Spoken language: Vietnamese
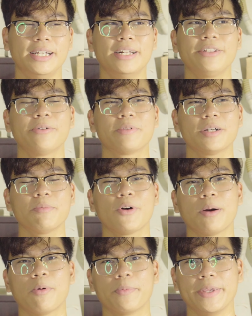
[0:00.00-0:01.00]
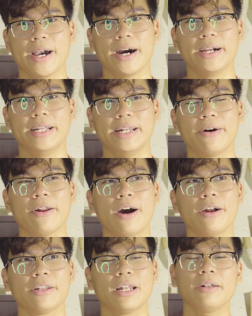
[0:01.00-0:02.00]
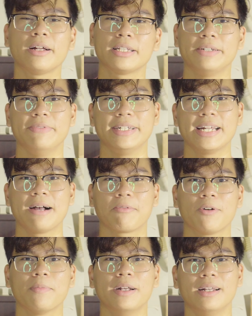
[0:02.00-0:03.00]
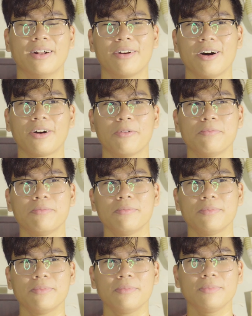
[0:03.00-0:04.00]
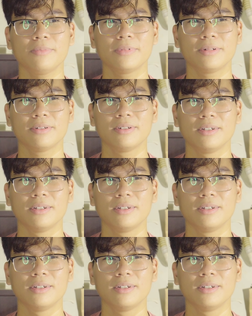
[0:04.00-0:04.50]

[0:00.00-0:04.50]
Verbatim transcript: thì nói chung 60 khoai 1 giờ thì đâu đó tính là tiền Việt Nam của mình đâu đó cũng